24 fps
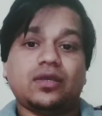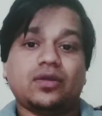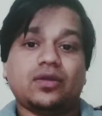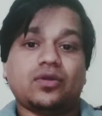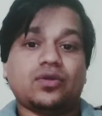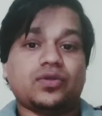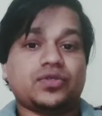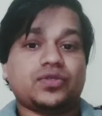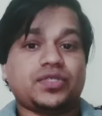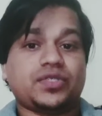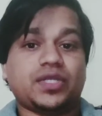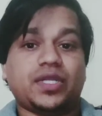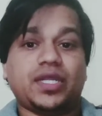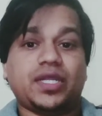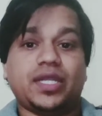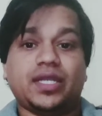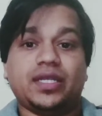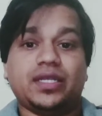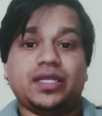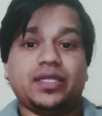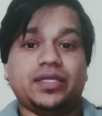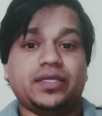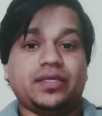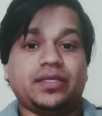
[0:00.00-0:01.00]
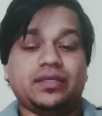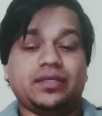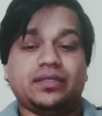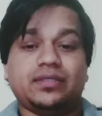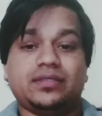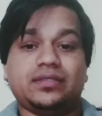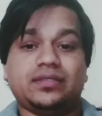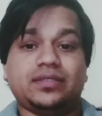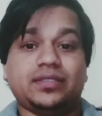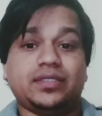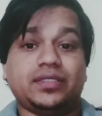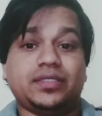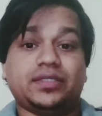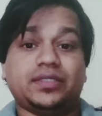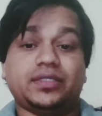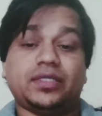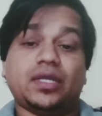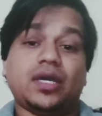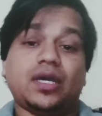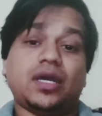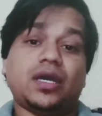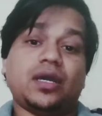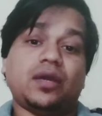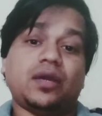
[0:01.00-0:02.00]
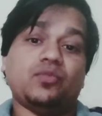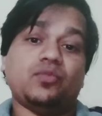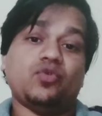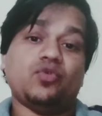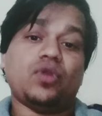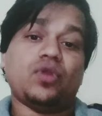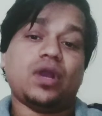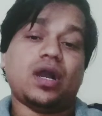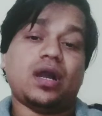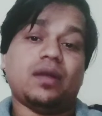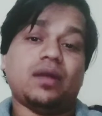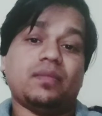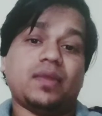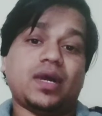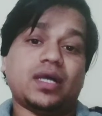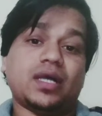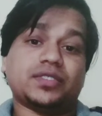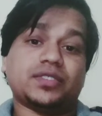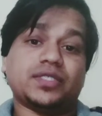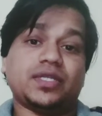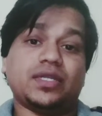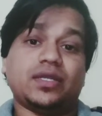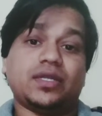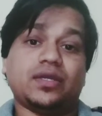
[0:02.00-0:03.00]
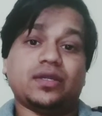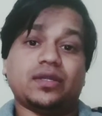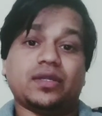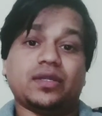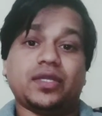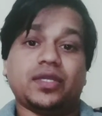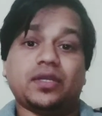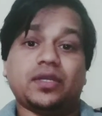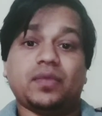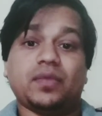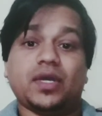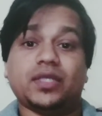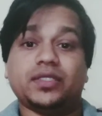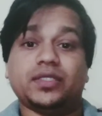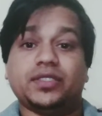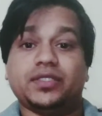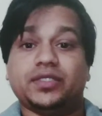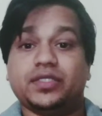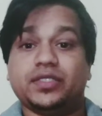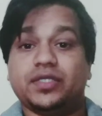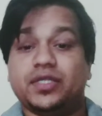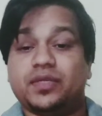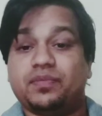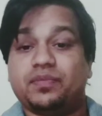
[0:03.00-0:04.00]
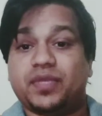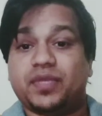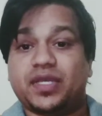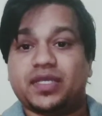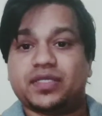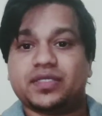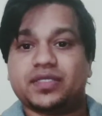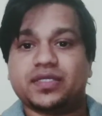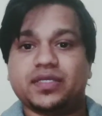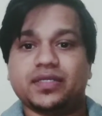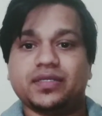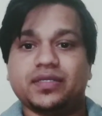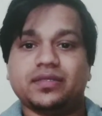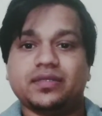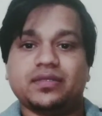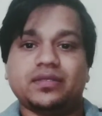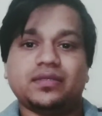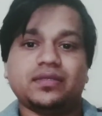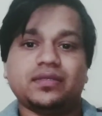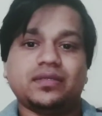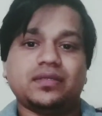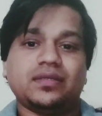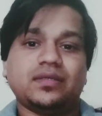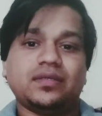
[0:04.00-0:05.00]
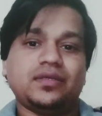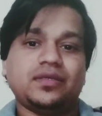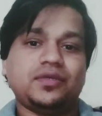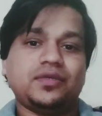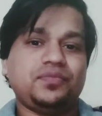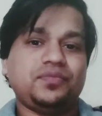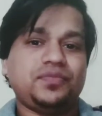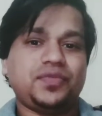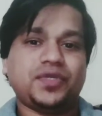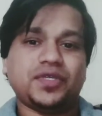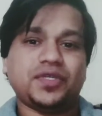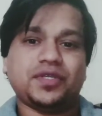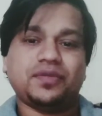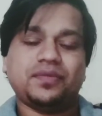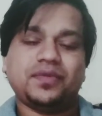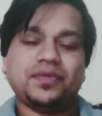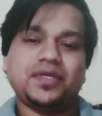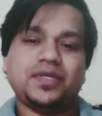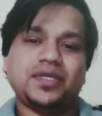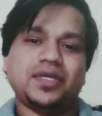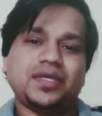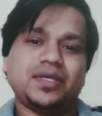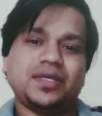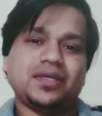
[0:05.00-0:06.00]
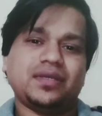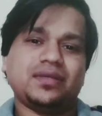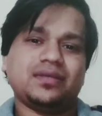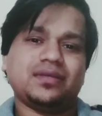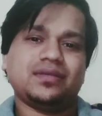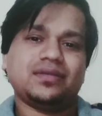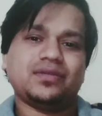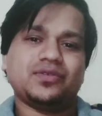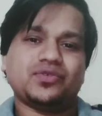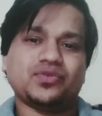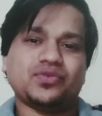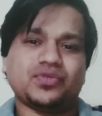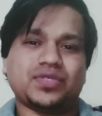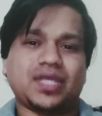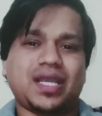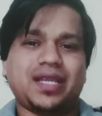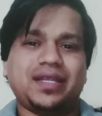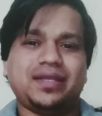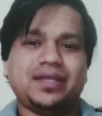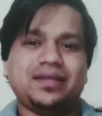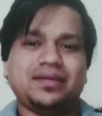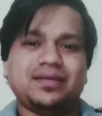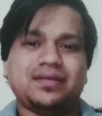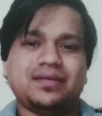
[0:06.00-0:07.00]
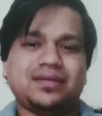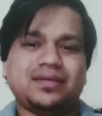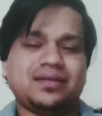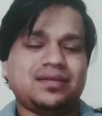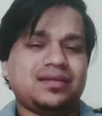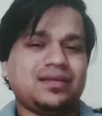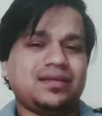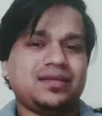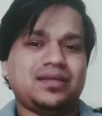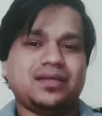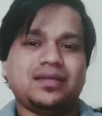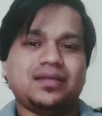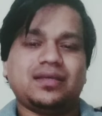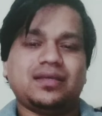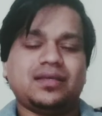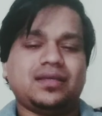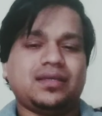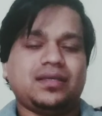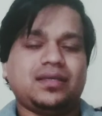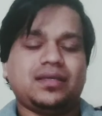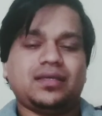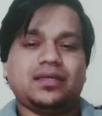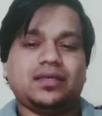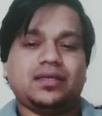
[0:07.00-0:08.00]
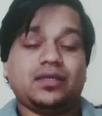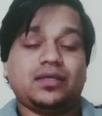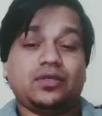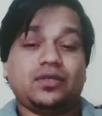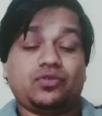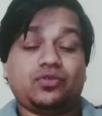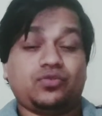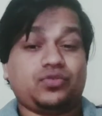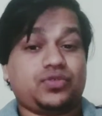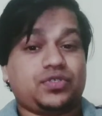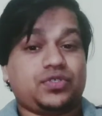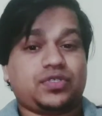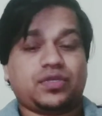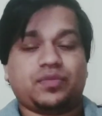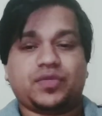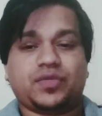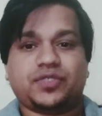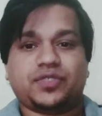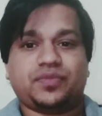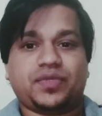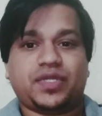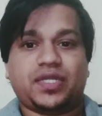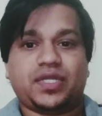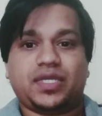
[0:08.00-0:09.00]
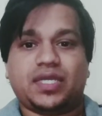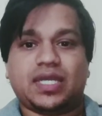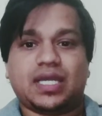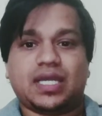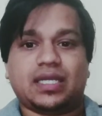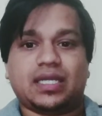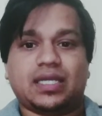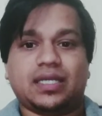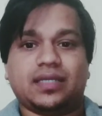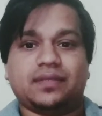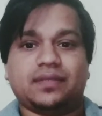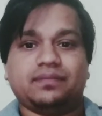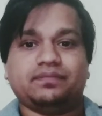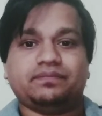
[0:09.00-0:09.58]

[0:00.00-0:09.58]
और सडनली इतना मुकाम हासिल करने के बाद इतने पैसे फिर भी ये सुसाइड कुछ समझ में नहीं आ रहा है